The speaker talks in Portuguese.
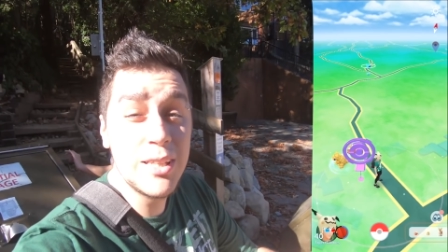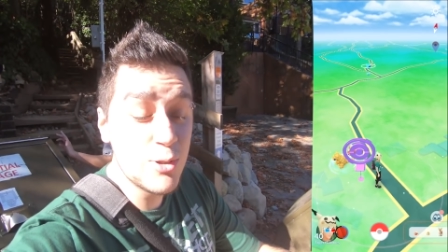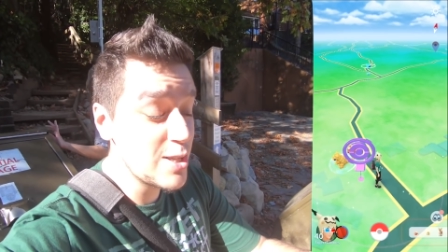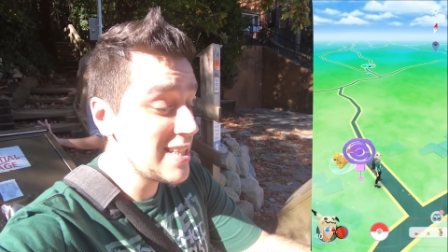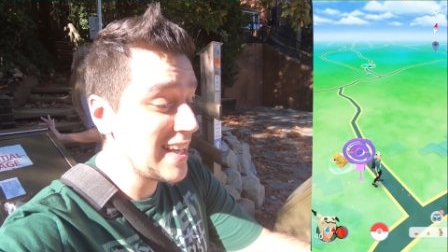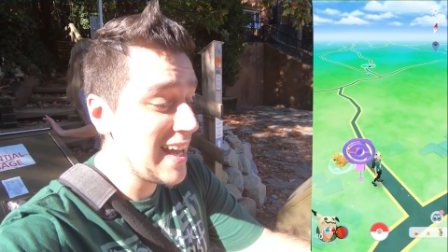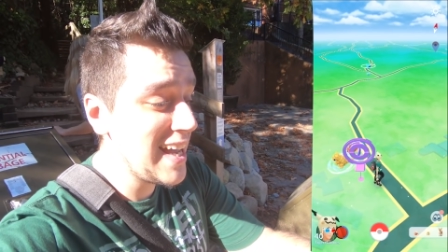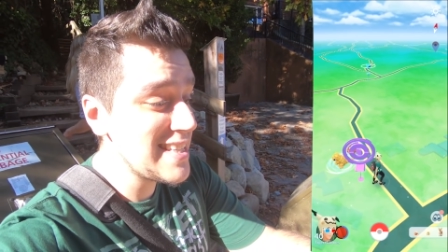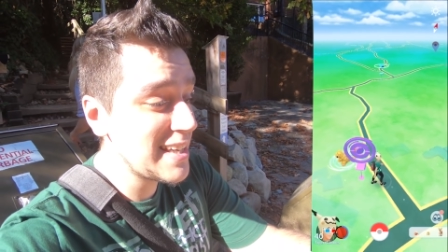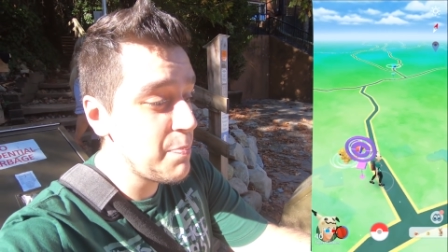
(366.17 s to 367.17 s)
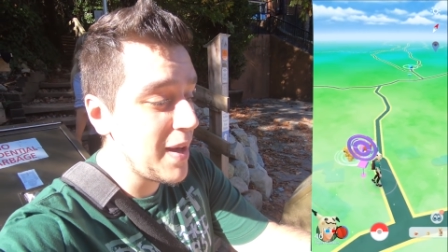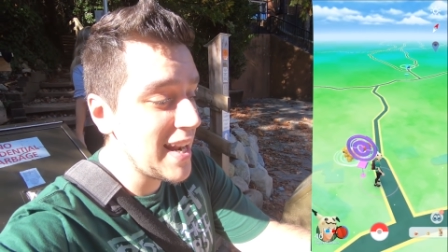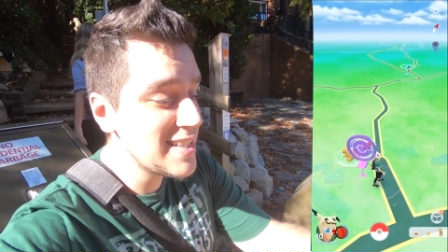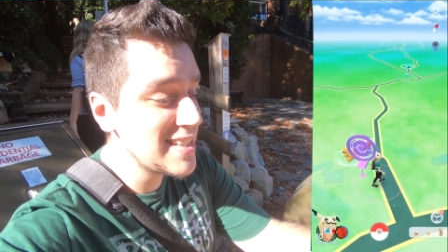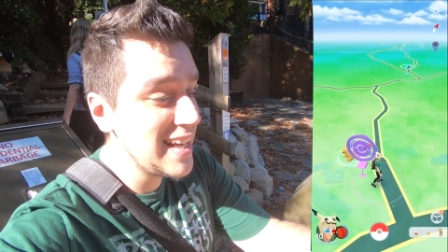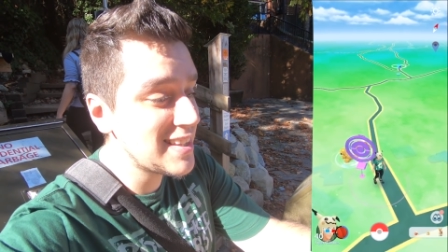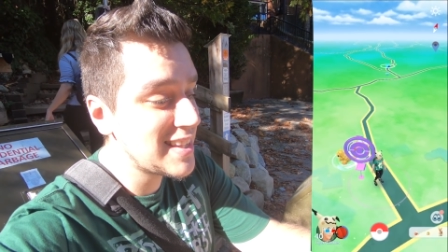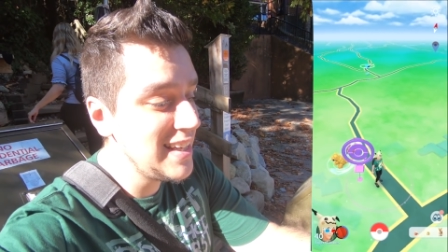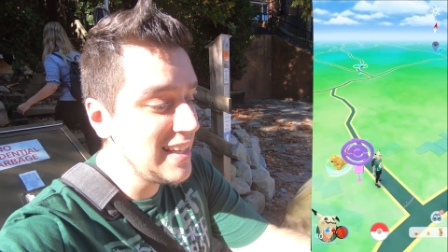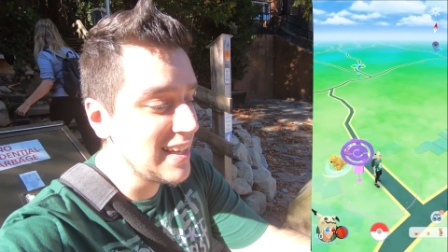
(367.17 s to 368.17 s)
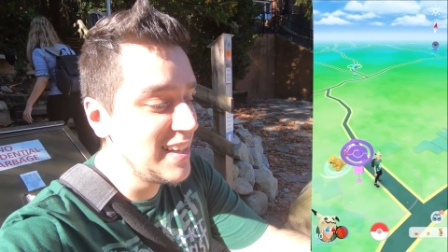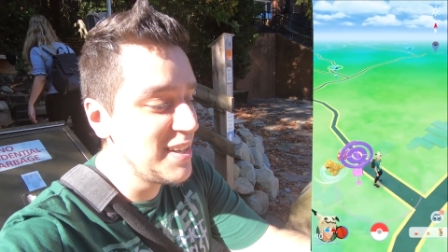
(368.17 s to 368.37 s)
Uma das coisas legais é que parece que na trilha